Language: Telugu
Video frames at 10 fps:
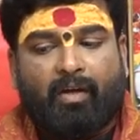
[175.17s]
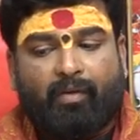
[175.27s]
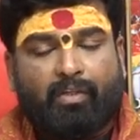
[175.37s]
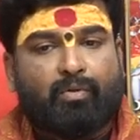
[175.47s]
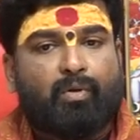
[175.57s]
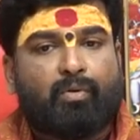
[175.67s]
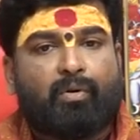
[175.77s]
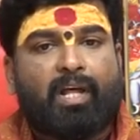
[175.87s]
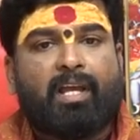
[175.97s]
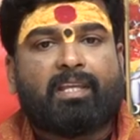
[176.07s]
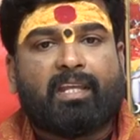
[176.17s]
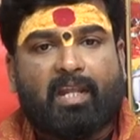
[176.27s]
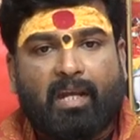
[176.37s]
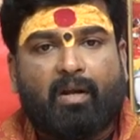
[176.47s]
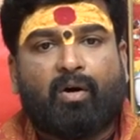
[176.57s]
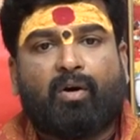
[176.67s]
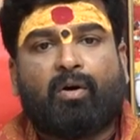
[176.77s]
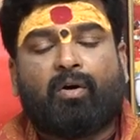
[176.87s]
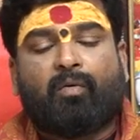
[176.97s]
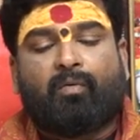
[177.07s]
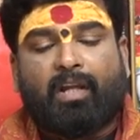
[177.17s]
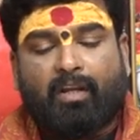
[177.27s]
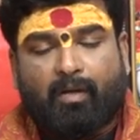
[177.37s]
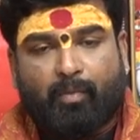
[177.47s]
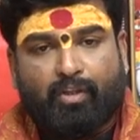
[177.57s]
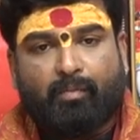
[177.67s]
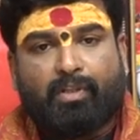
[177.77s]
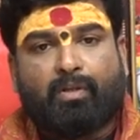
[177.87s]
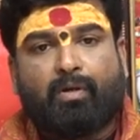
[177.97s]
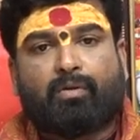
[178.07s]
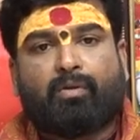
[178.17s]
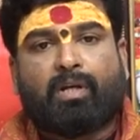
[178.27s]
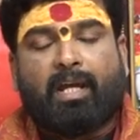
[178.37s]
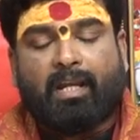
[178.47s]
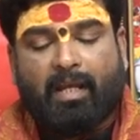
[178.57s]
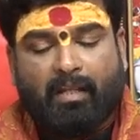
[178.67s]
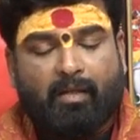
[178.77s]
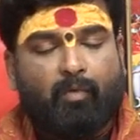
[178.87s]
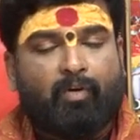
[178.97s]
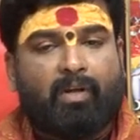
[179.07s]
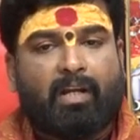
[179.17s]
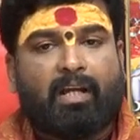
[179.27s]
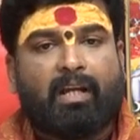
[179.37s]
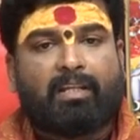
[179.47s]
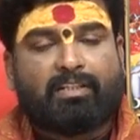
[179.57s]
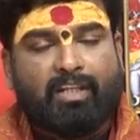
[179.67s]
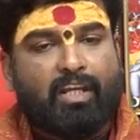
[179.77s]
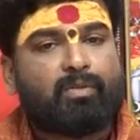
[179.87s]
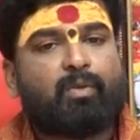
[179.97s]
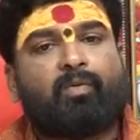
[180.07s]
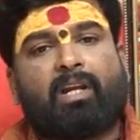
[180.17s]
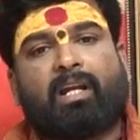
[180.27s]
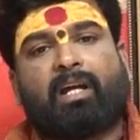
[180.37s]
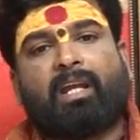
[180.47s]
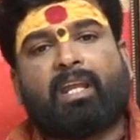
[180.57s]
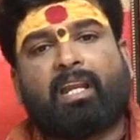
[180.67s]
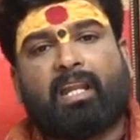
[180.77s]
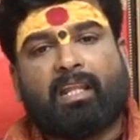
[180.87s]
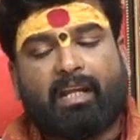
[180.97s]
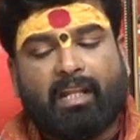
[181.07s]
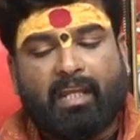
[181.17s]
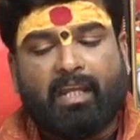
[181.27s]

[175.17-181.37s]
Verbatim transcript: వ్యక్తులు కూడా ఈ నెలలో వారి యొక్క బంధుమిత్రులతో కానీ అన్నదమ్ముల వల్ల కానీ స్నేహితుల వల్ల కానీ లేదంటే